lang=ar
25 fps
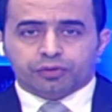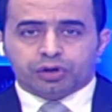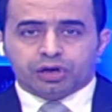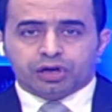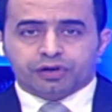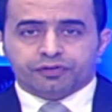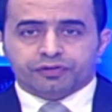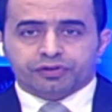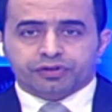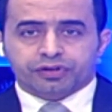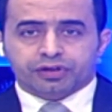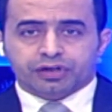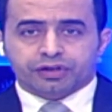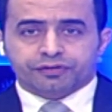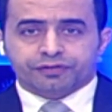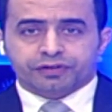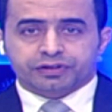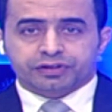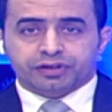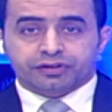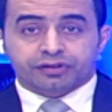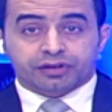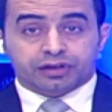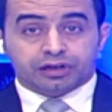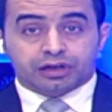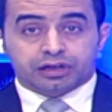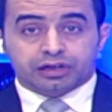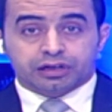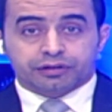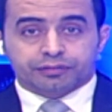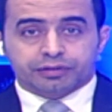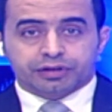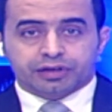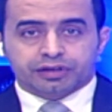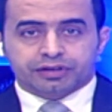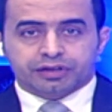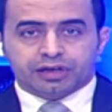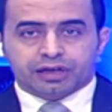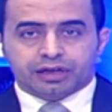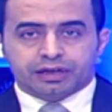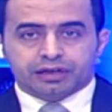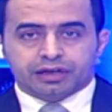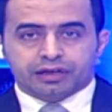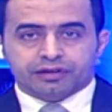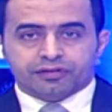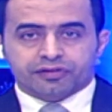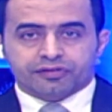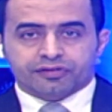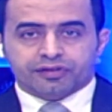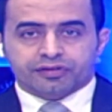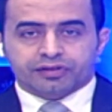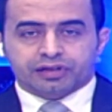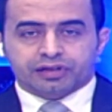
المحافظ رأفت الثقلي بنجاح الأجهزة